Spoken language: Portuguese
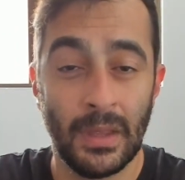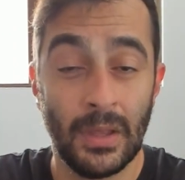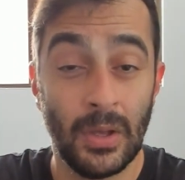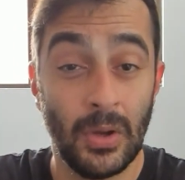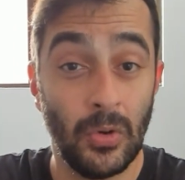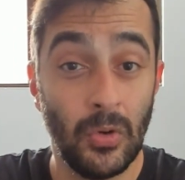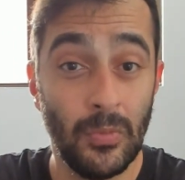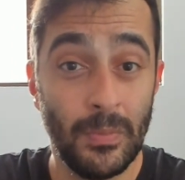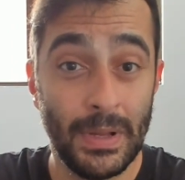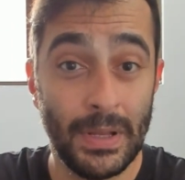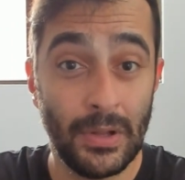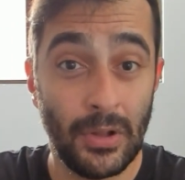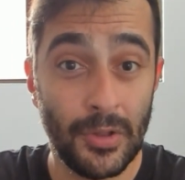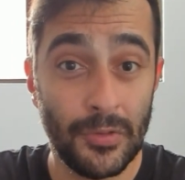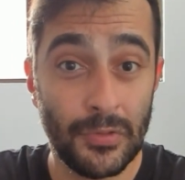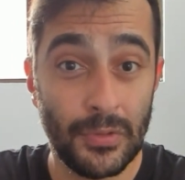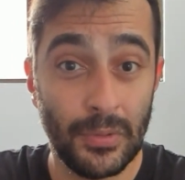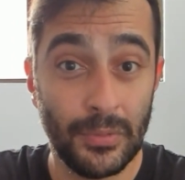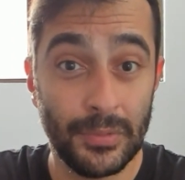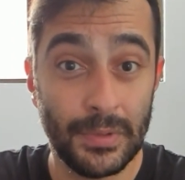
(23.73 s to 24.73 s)
Ruben
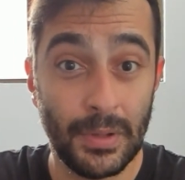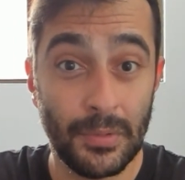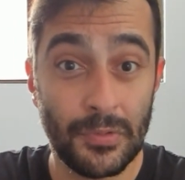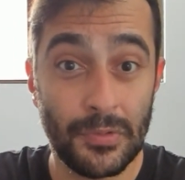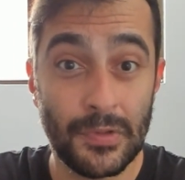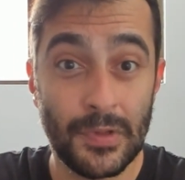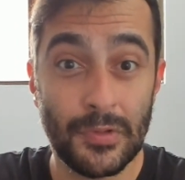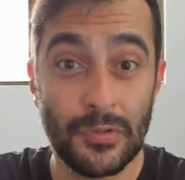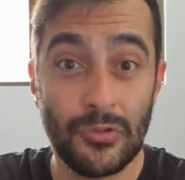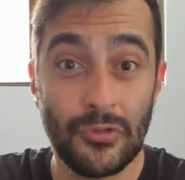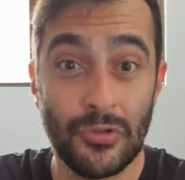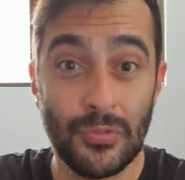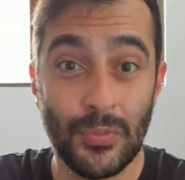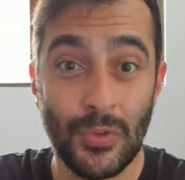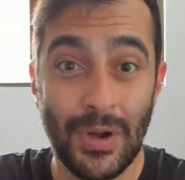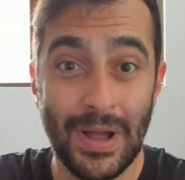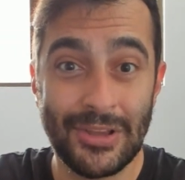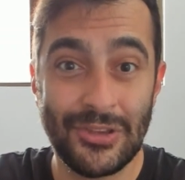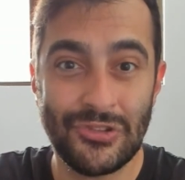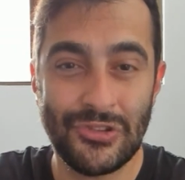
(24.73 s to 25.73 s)
Ostlund tem um senso de
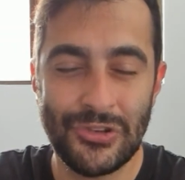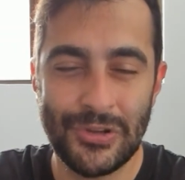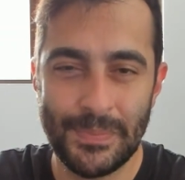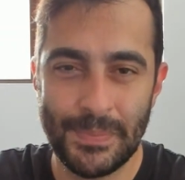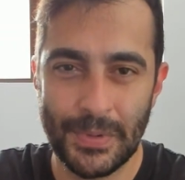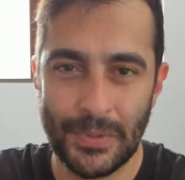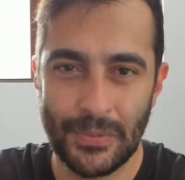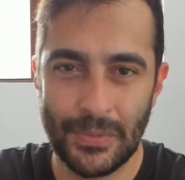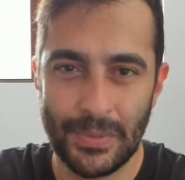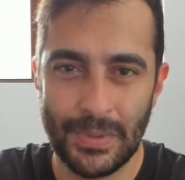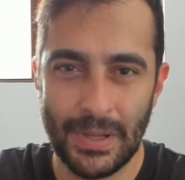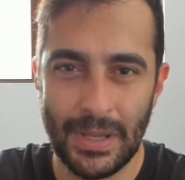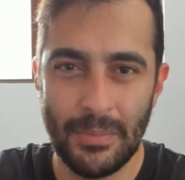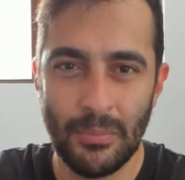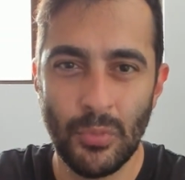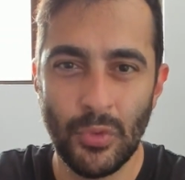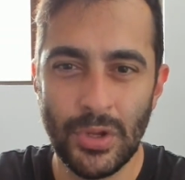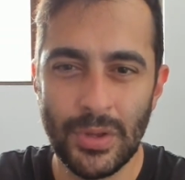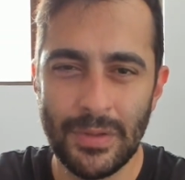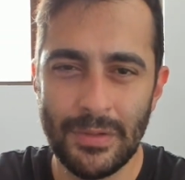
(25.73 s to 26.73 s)
humor atípico e
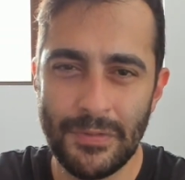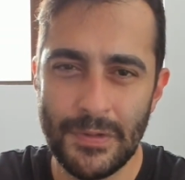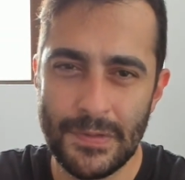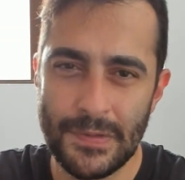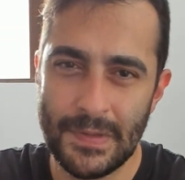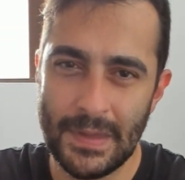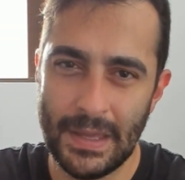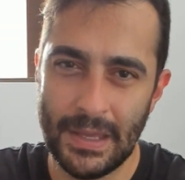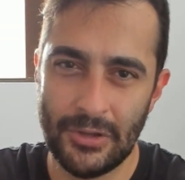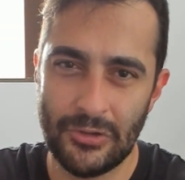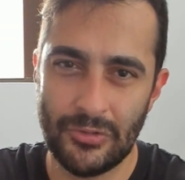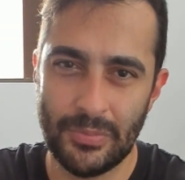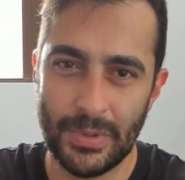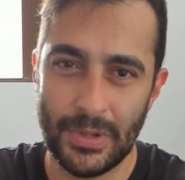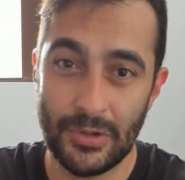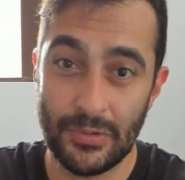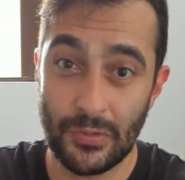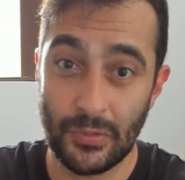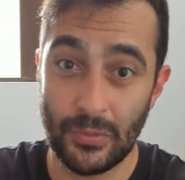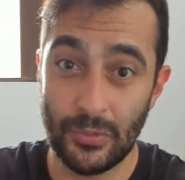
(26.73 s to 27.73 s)
muito eficiente para
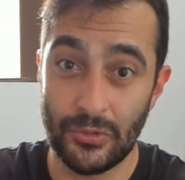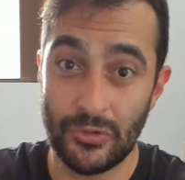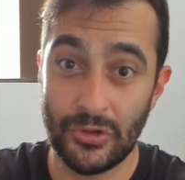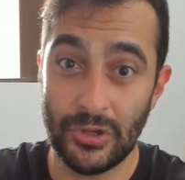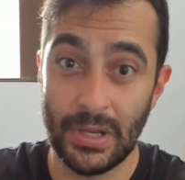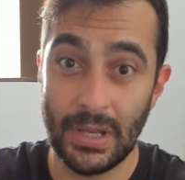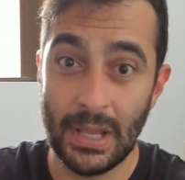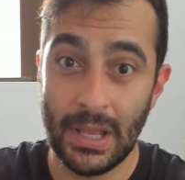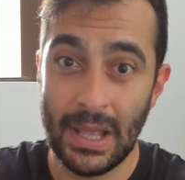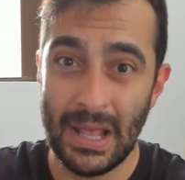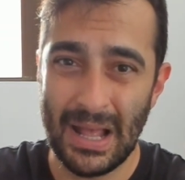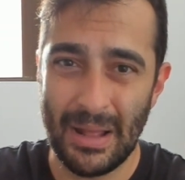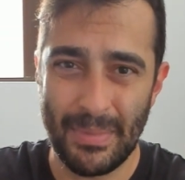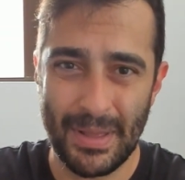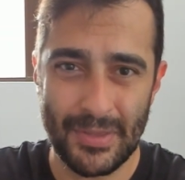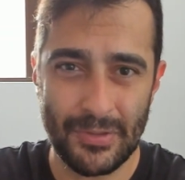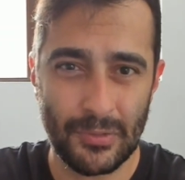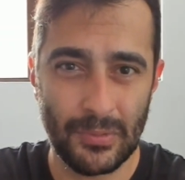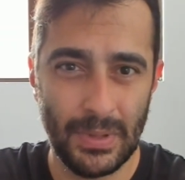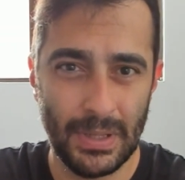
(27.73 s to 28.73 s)
discutir a
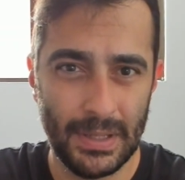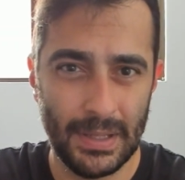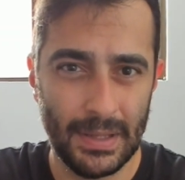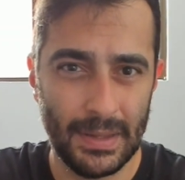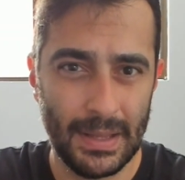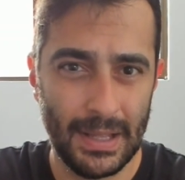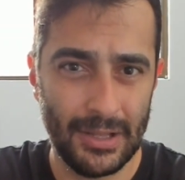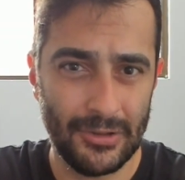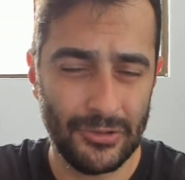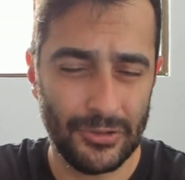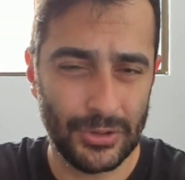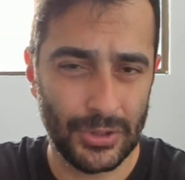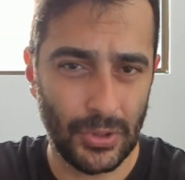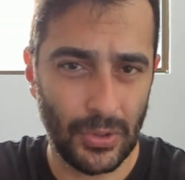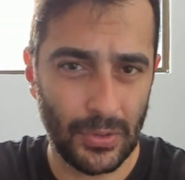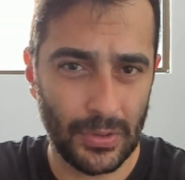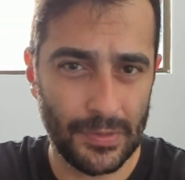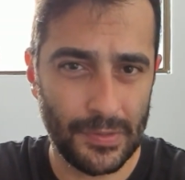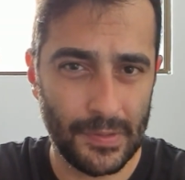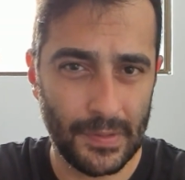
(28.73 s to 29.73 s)
masculinidade
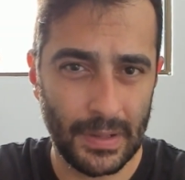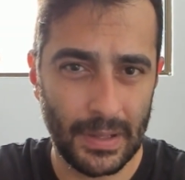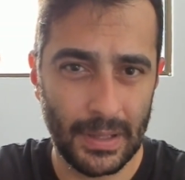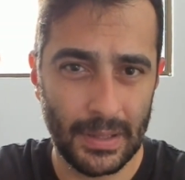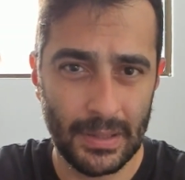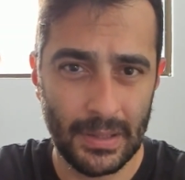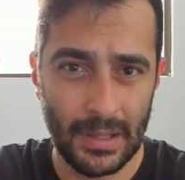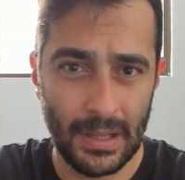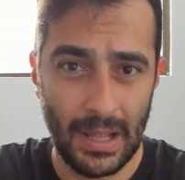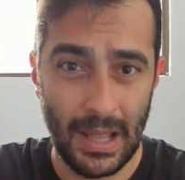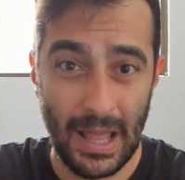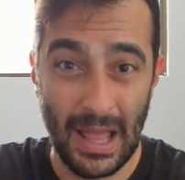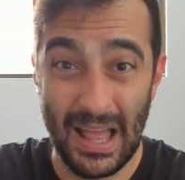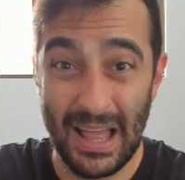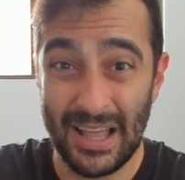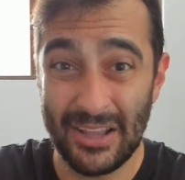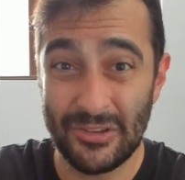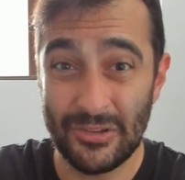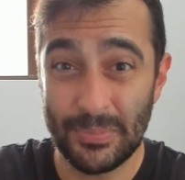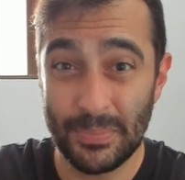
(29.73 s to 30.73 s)
tóxica, a
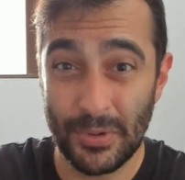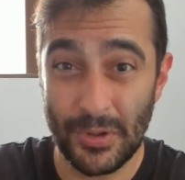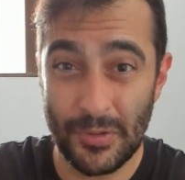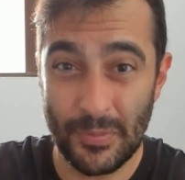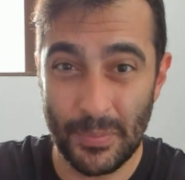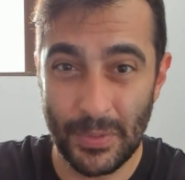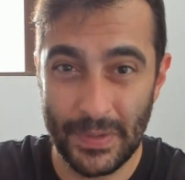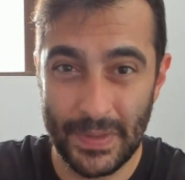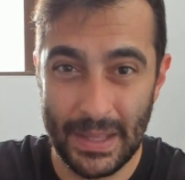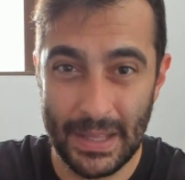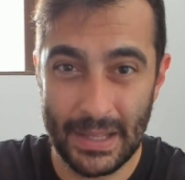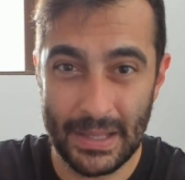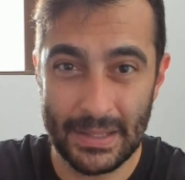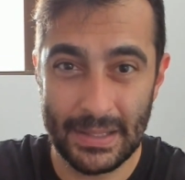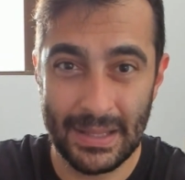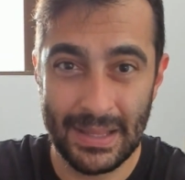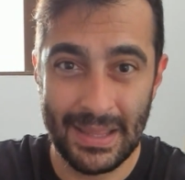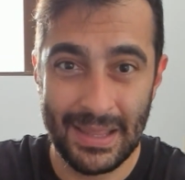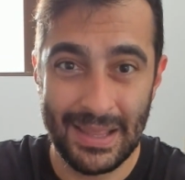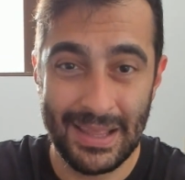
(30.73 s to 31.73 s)
arte pós-moderna
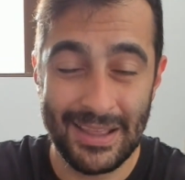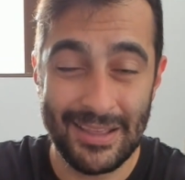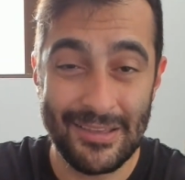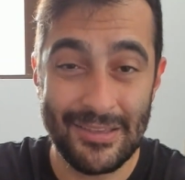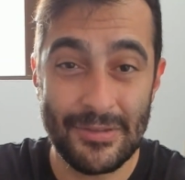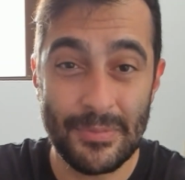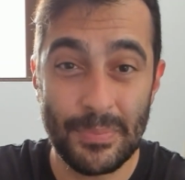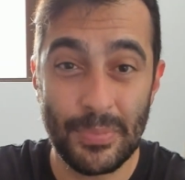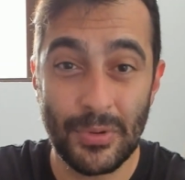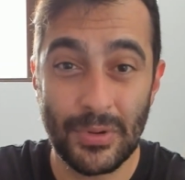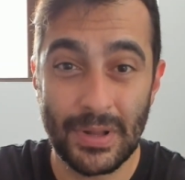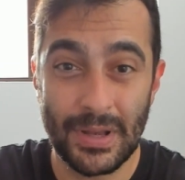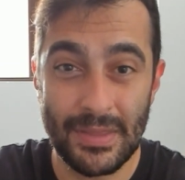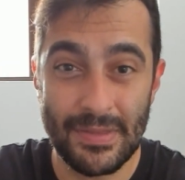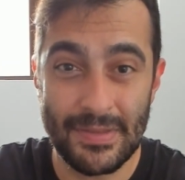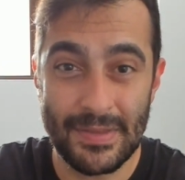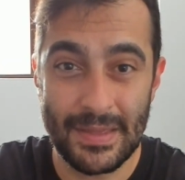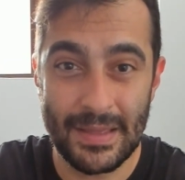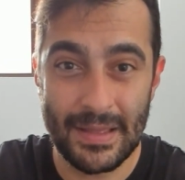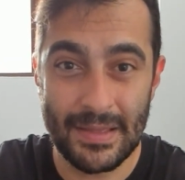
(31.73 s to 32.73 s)
e as
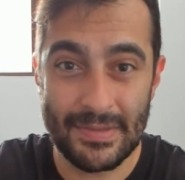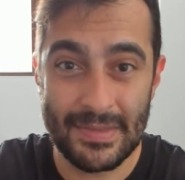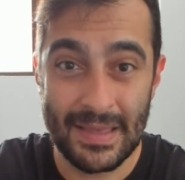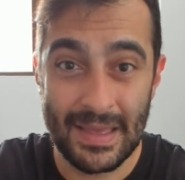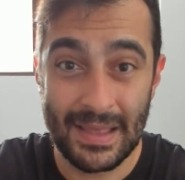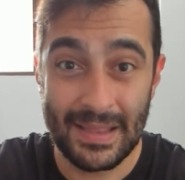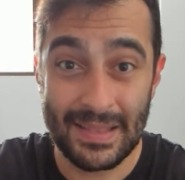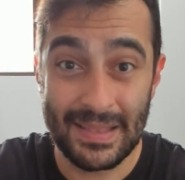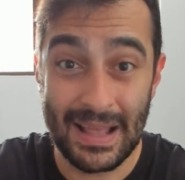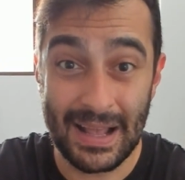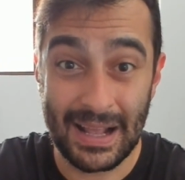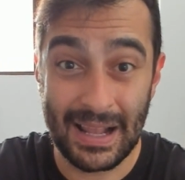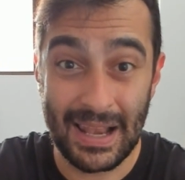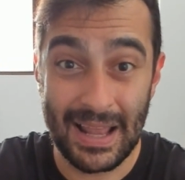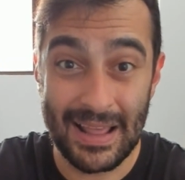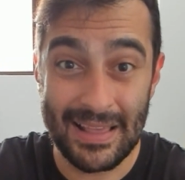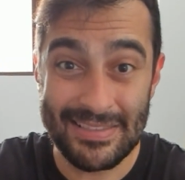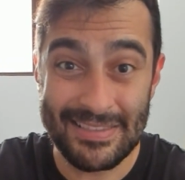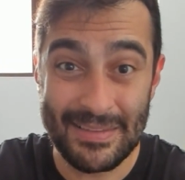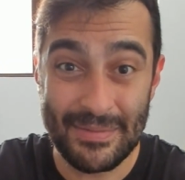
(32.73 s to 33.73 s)
hipocrisias da
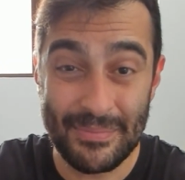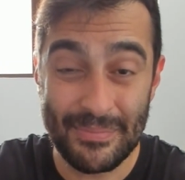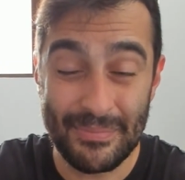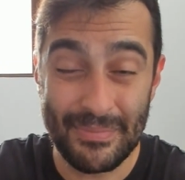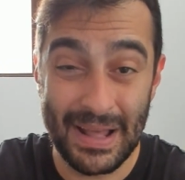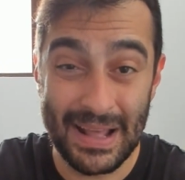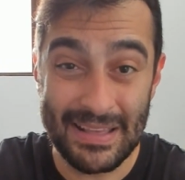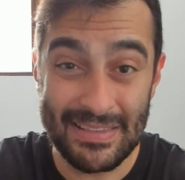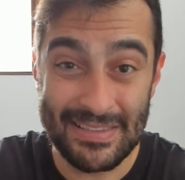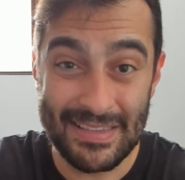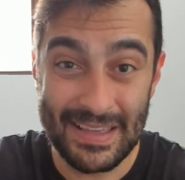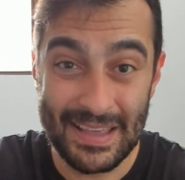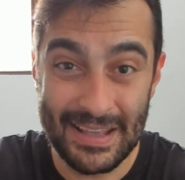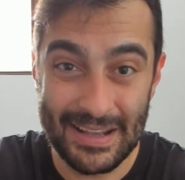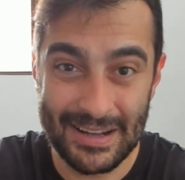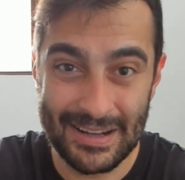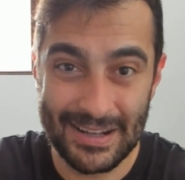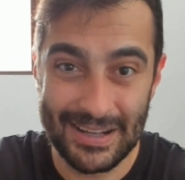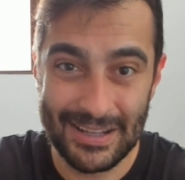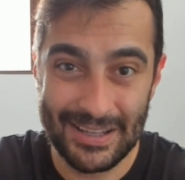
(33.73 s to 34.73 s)
classe mais
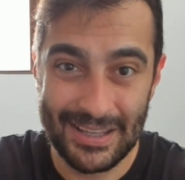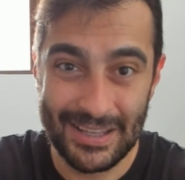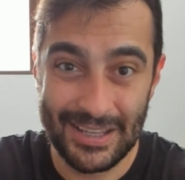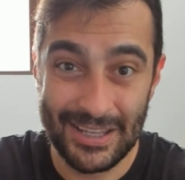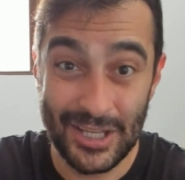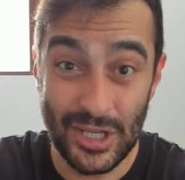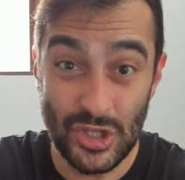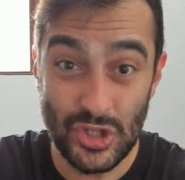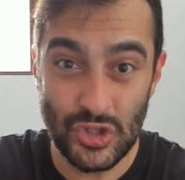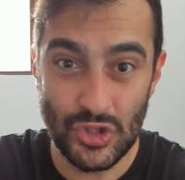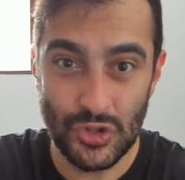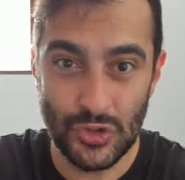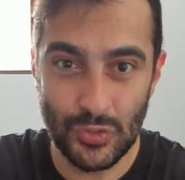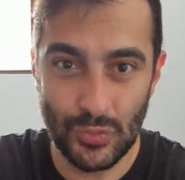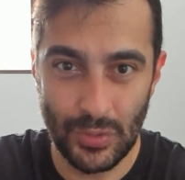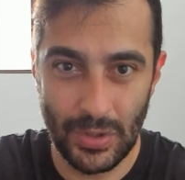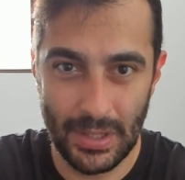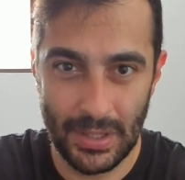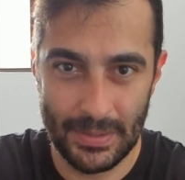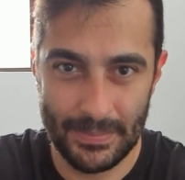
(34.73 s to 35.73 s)
rica e
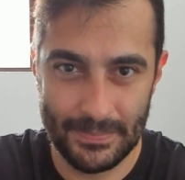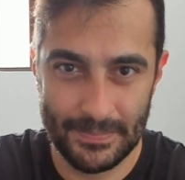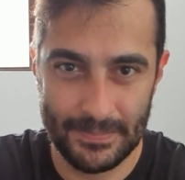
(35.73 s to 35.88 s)
chula.